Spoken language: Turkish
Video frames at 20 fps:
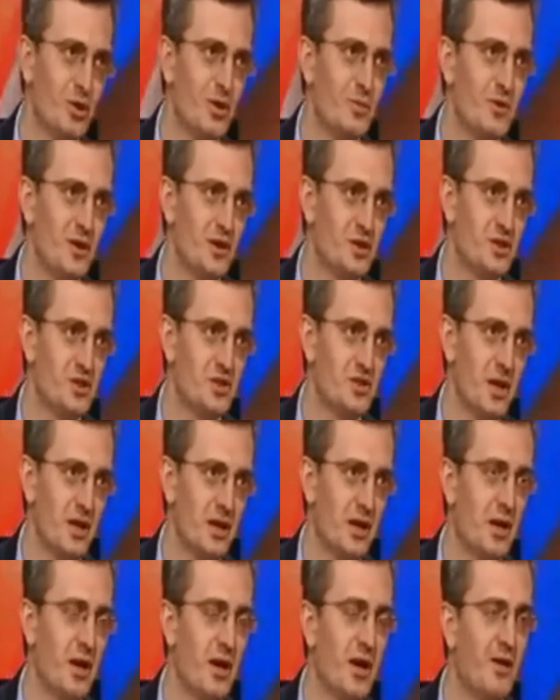dönemi
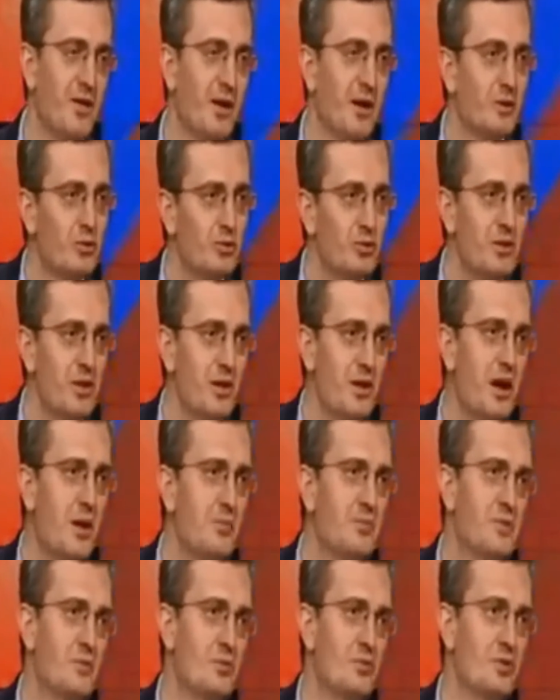yaşayacak. Fakat Türkiye ne
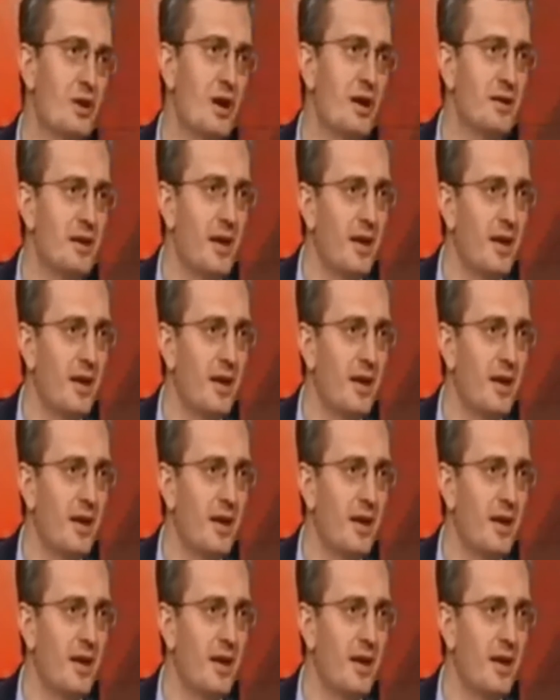yaptı burada?